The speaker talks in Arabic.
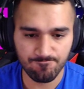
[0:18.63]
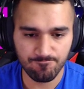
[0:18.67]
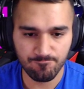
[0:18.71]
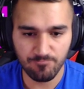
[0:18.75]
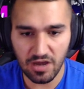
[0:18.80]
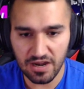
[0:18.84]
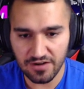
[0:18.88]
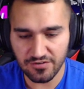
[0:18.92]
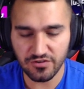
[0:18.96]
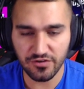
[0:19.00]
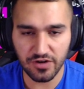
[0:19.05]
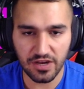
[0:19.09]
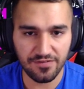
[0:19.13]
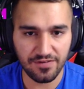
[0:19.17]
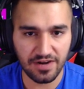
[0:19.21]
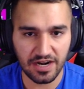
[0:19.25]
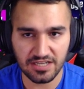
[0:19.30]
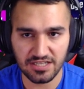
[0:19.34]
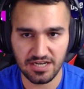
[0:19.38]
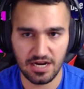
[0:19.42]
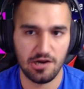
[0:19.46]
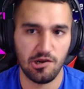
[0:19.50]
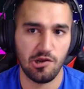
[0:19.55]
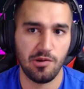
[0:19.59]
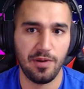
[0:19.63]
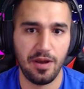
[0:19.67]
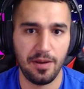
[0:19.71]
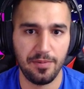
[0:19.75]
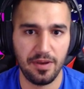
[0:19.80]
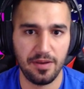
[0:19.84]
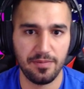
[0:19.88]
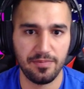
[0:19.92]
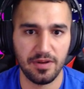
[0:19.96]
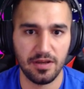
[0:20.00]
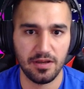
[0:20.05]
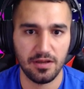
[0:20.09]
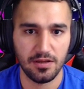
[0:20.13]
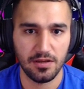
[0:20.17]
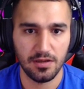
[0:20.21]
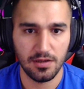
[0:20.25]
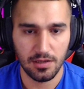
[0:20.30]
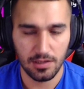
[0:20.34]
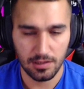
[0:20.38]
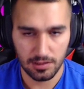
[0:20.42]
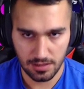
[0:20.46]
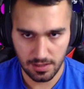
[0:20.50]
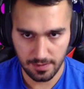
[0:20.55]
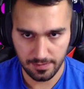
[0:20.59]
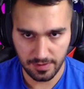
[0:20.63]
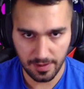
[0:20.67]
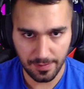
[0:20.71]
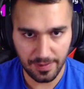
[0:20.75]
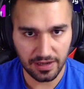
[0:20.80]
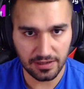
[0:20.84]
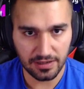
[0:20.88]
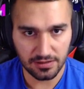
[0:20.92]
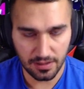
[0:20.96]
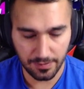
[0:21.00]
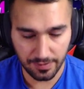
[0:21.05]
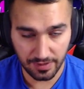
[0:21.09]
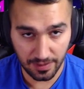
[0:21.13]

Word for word: ما اعرف شو كثير اشرح لكم حبايبنا طب طبعا طب